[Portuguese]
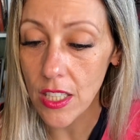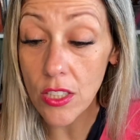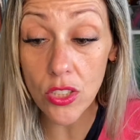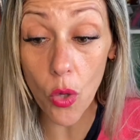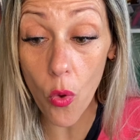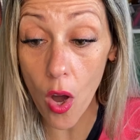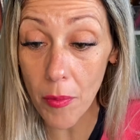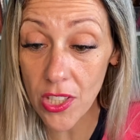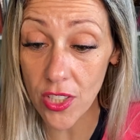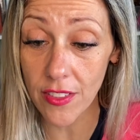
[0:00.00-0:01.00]
São
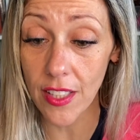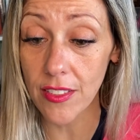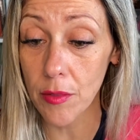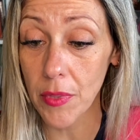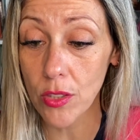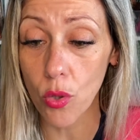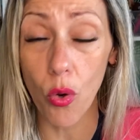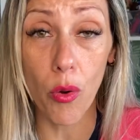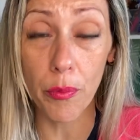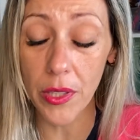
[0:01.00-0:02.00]
homens de entendimento
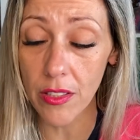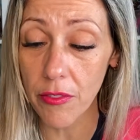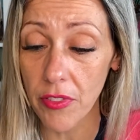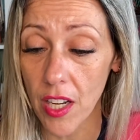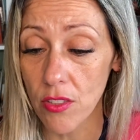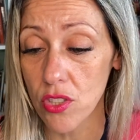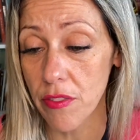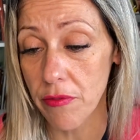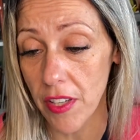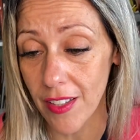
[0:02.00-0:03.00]
corrompido e fracos na
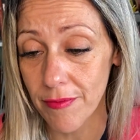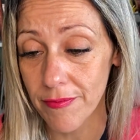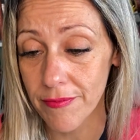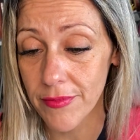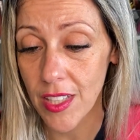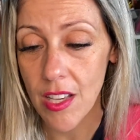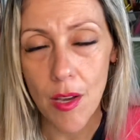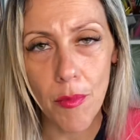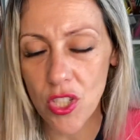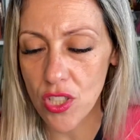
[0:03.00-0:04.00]
fé
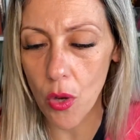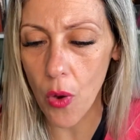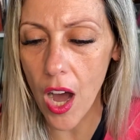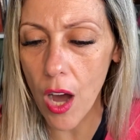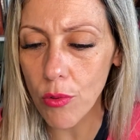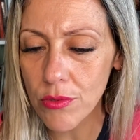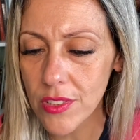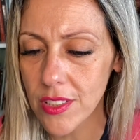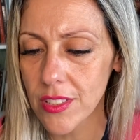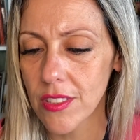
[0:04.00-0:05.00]
mas não hão de
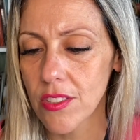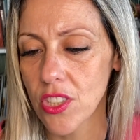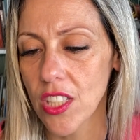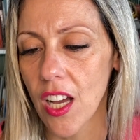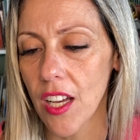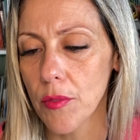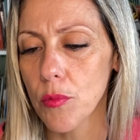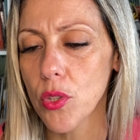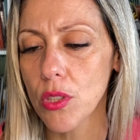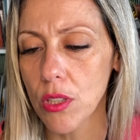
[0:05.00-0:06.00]
chegar
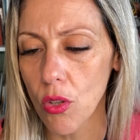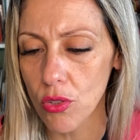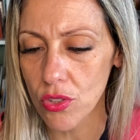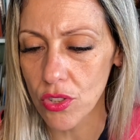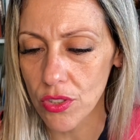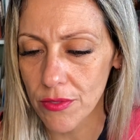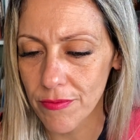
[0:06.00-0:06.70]
muito longe,